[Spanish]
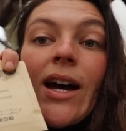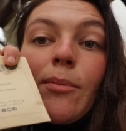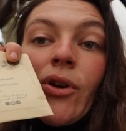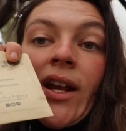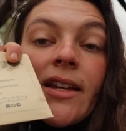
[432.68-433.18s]

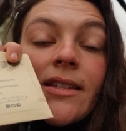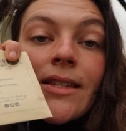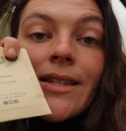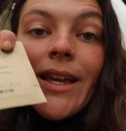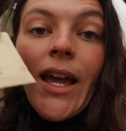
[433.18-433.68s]

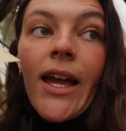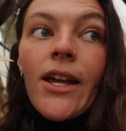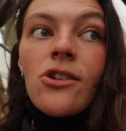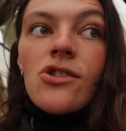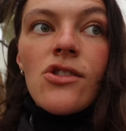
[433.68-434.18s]
japonés,
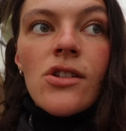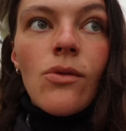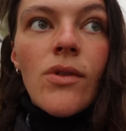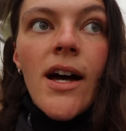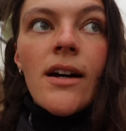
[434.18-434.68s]
que no estoy
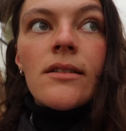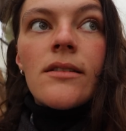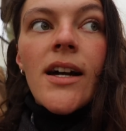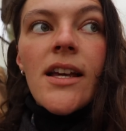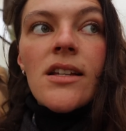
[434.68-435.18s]
segura
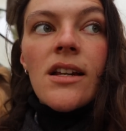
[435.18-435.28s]
a qué se